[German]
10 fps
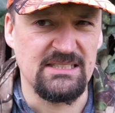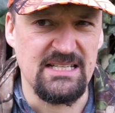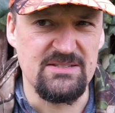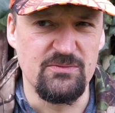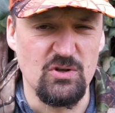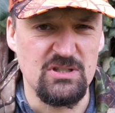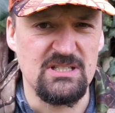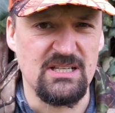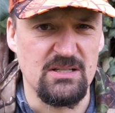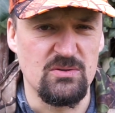der ist
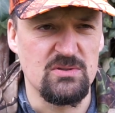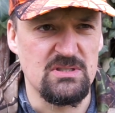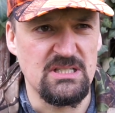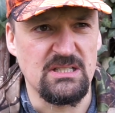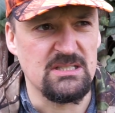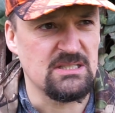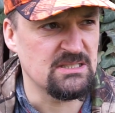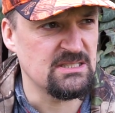wirklich grandios niedrig.